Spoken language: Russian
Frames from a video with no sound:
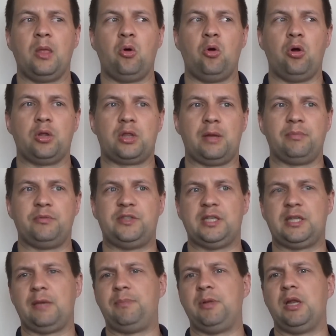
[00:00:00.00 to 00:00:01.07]
но там все
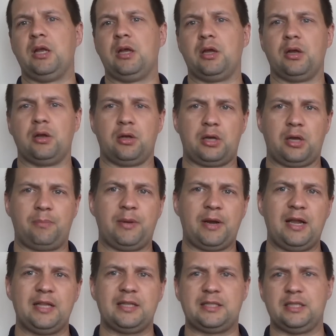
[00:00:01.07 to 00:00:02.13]
топили э,
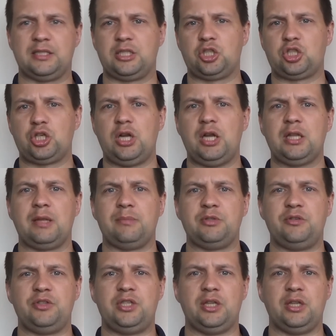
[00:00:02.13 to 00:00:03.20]
корпорации США, там
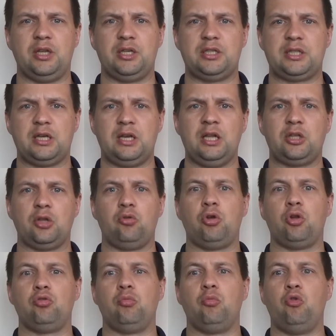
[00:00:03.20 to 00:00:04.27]
дивидендные аристократы, но
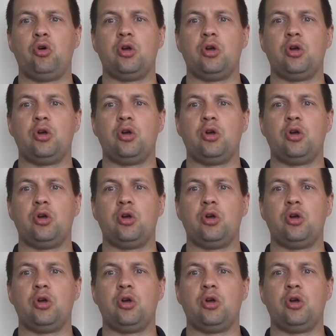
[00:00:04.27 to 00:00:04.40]
я думаю, о,